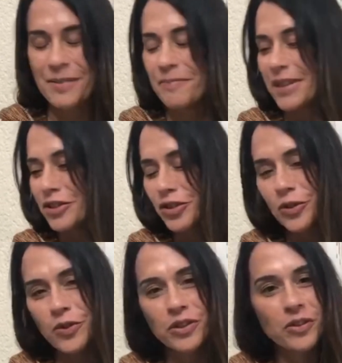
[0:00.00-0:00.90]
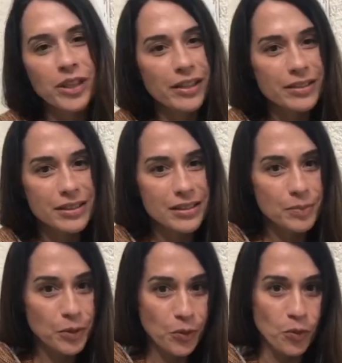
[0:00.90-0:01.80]
Mas, de novo, eu não quero que você se
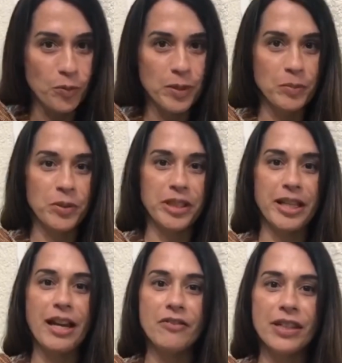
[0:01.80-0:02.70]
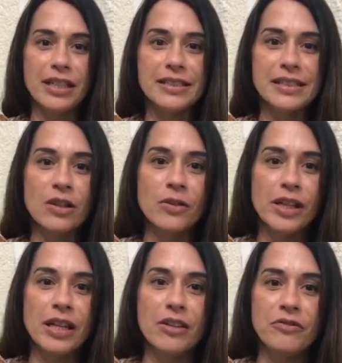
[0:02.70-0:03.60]
preocupe, porque a avaliação
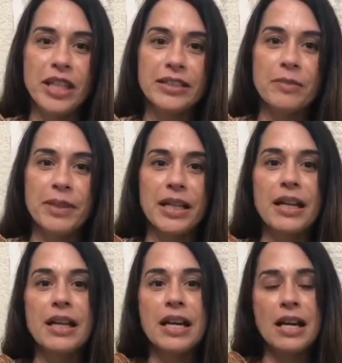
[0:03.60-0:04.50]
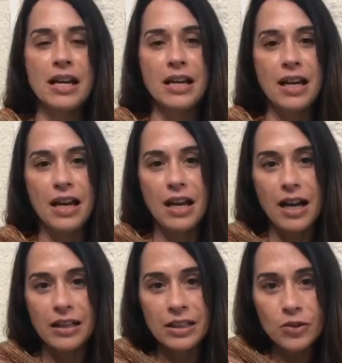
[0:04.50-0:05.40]
ela é feita para
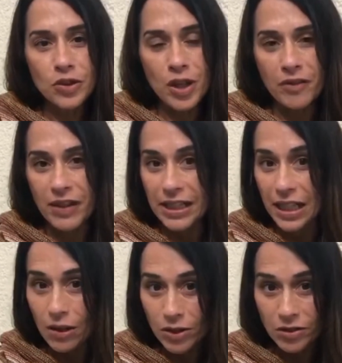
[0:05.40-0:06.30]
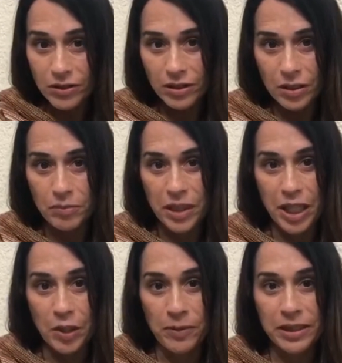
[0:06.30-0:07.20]
não só avaliar o seu
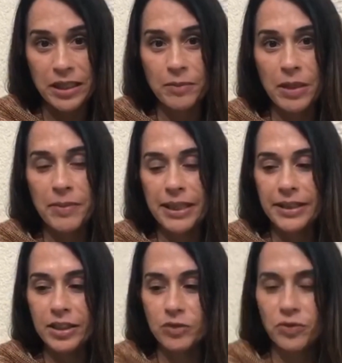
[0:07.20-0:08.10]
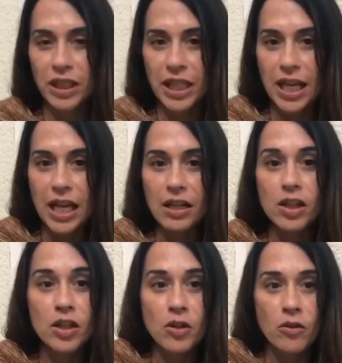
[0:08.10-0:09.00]
desempenho, mas também para identificar
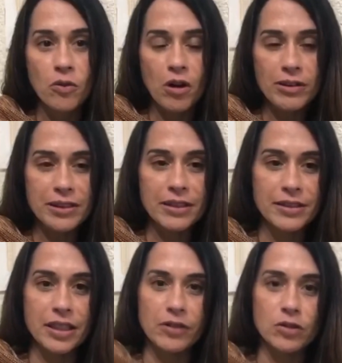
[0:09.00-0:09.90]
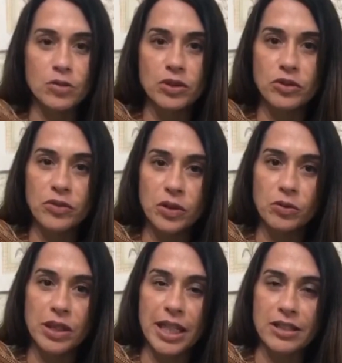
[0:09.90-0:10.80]
qual está sendo a sua
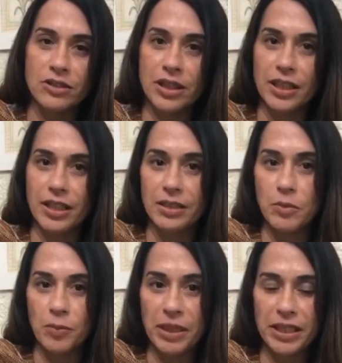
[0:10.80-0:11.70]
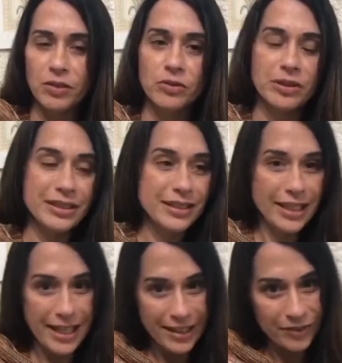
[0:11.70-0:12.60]
dificuldade naquele momento, se
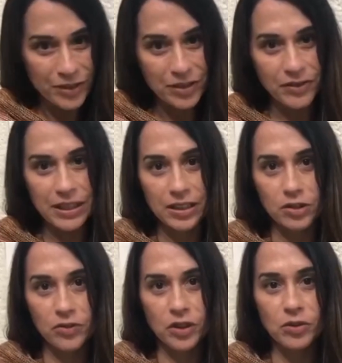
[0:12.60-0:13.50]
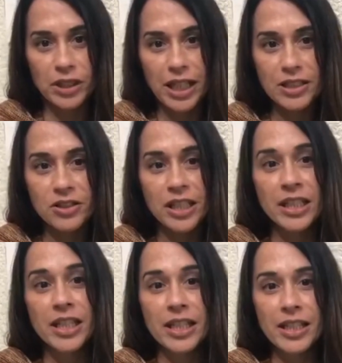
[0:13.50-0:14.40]
é que você vai ter dificuldade,
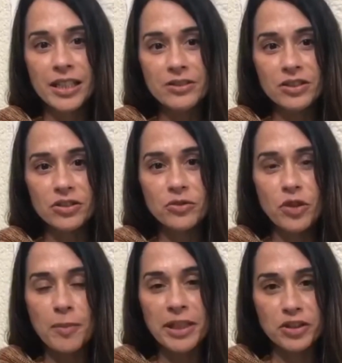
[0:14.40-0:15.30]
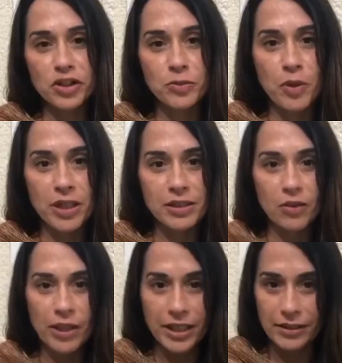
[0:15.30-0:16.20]
e de forma que a gente possa
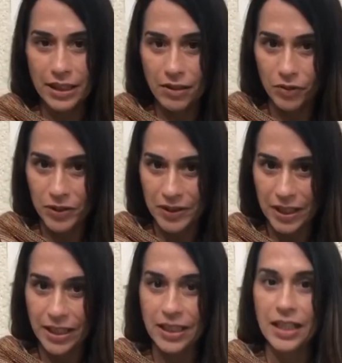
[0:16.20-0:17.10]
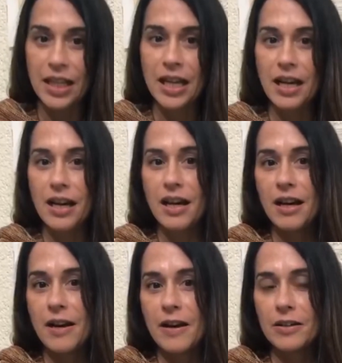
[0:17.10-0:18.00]
orientar você a